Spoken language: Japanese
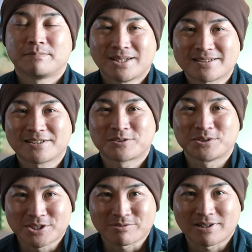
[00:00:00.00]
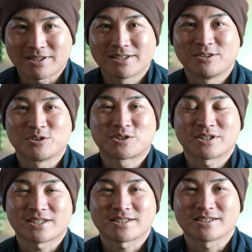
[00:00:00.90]
皆さんこんにちはこち
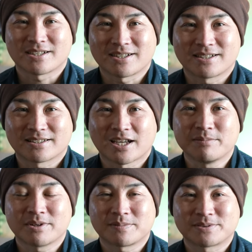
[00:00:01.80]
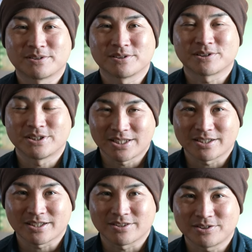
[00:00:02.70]
ら写真家
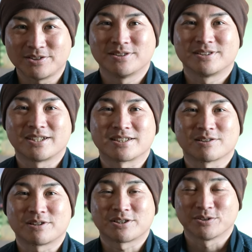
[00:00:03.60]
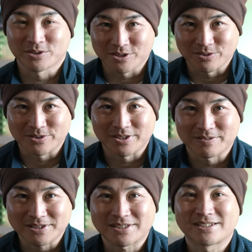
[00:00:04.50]
タイムラプスクリエイターの成沢宏之でござい
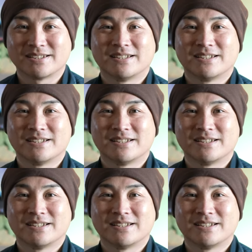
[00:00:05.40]
ます